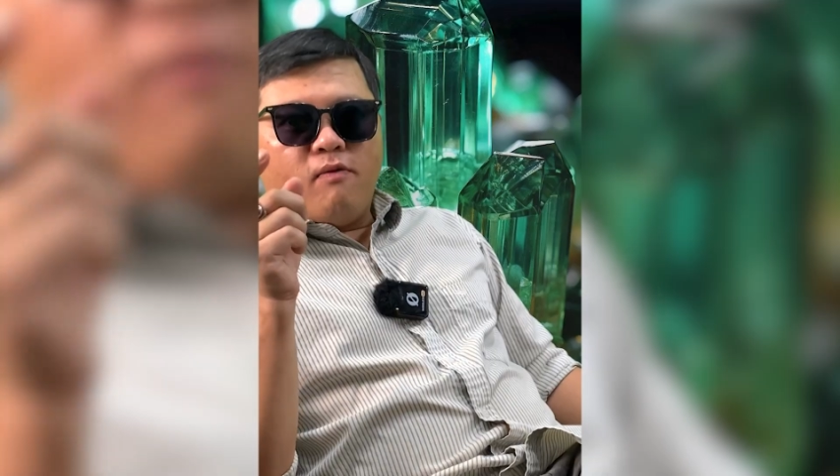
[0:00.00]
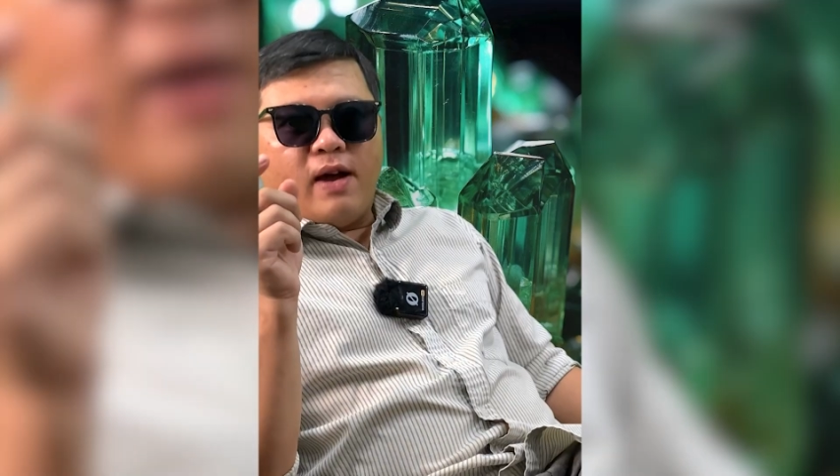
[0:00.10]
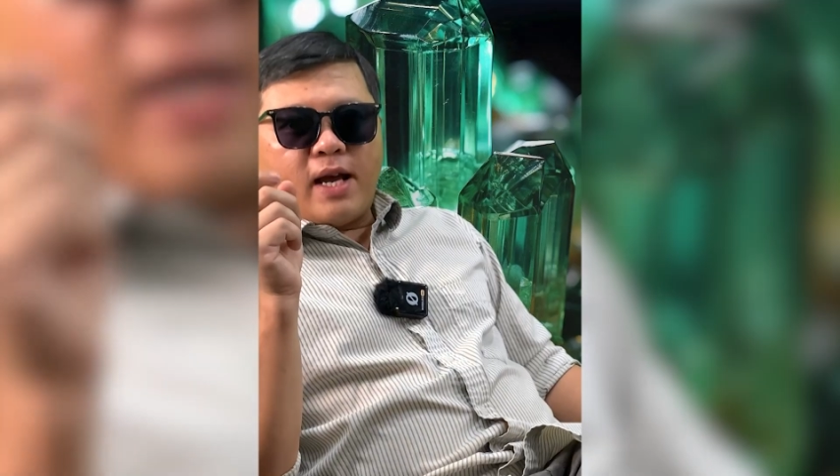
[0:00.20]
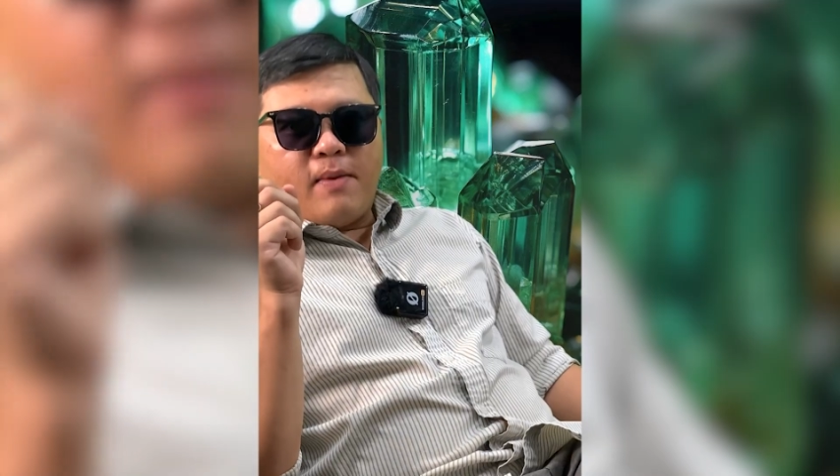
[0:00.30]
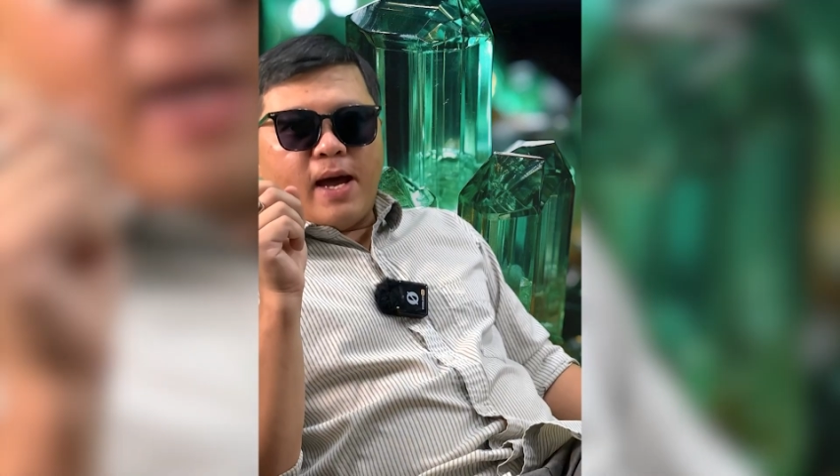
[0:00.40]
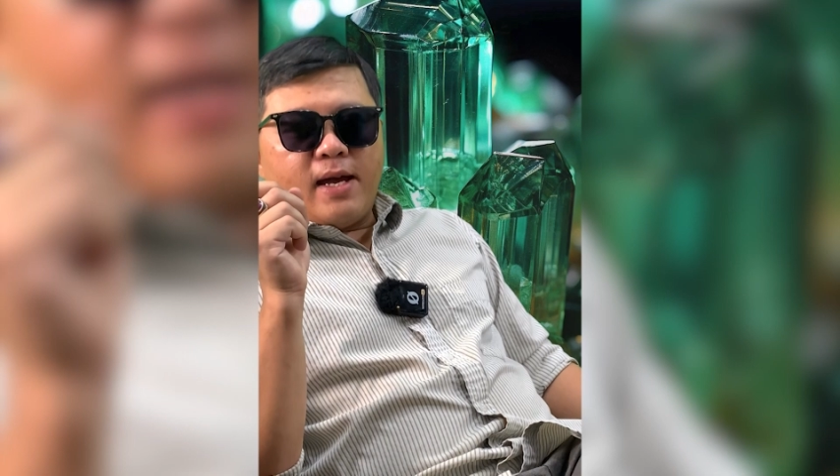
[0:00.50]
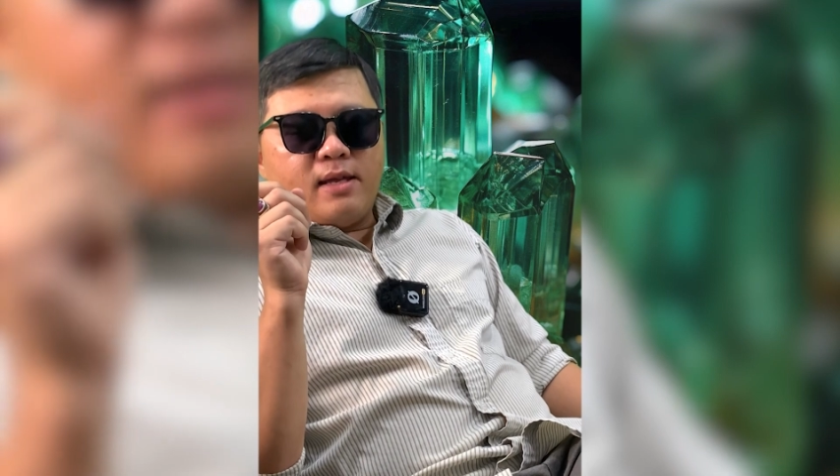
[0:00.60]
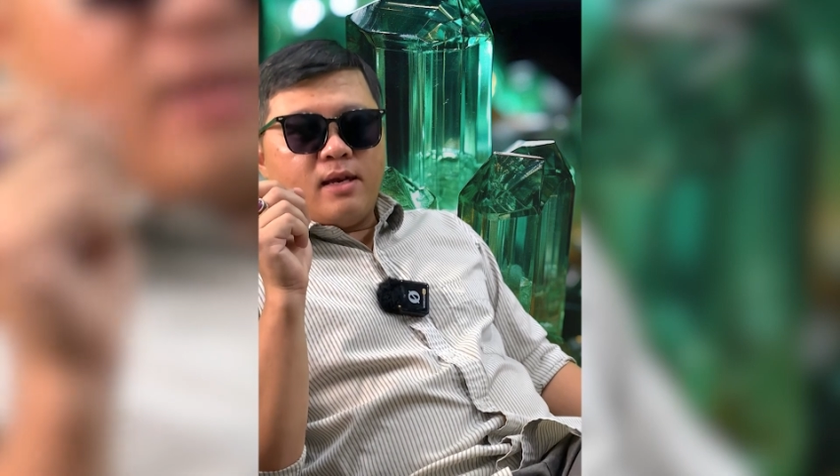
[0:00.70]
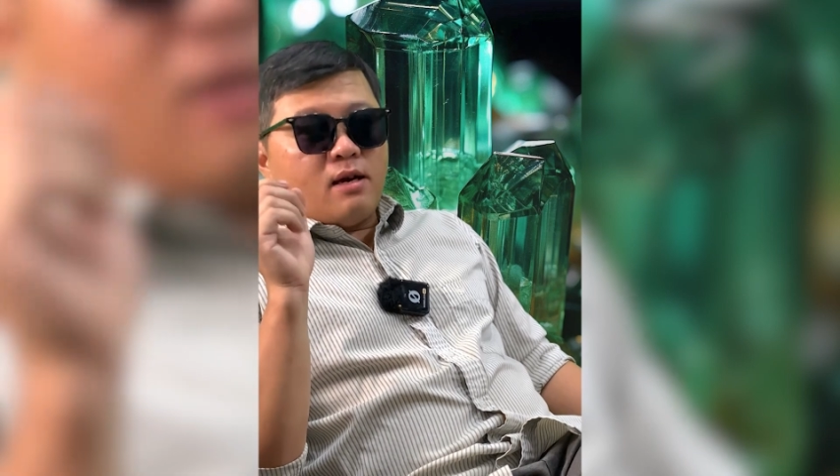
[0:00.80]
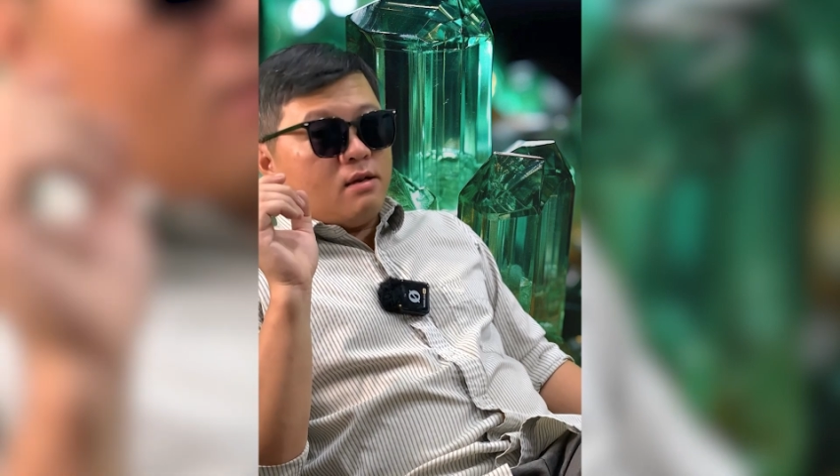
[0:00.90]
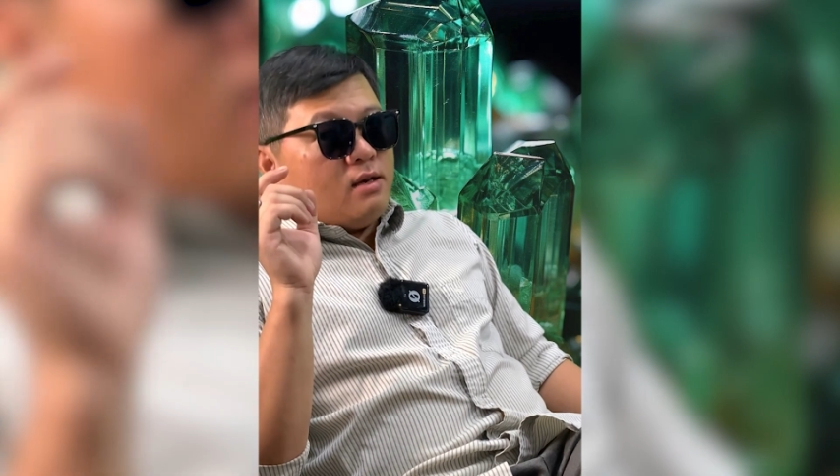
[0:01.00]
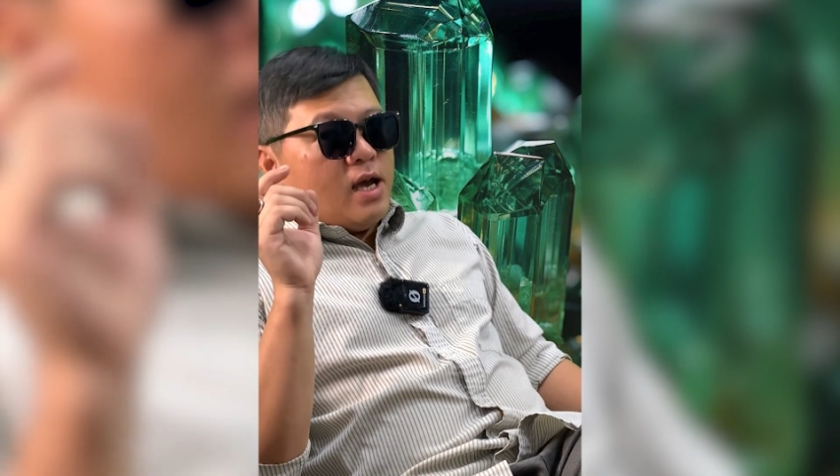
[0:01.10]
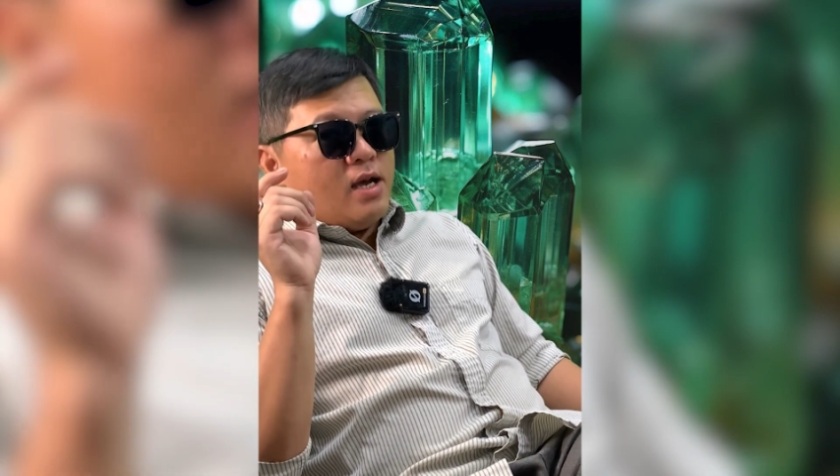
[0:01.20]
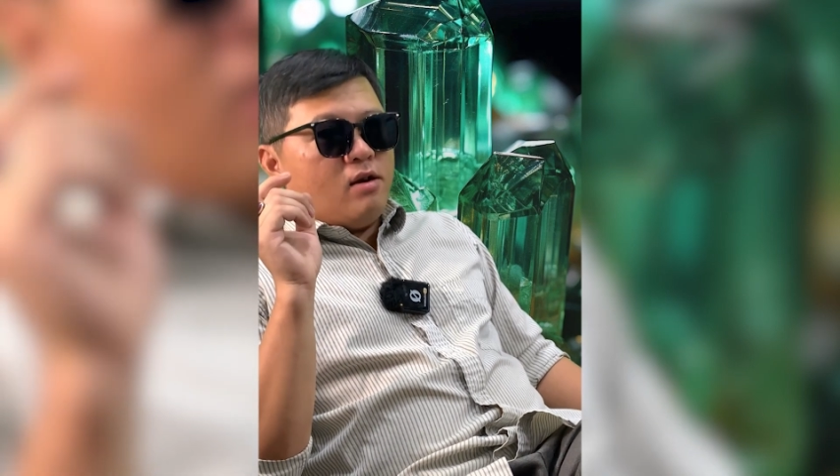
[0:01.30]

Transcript: đúng vậy các bạn chỉ cần như thế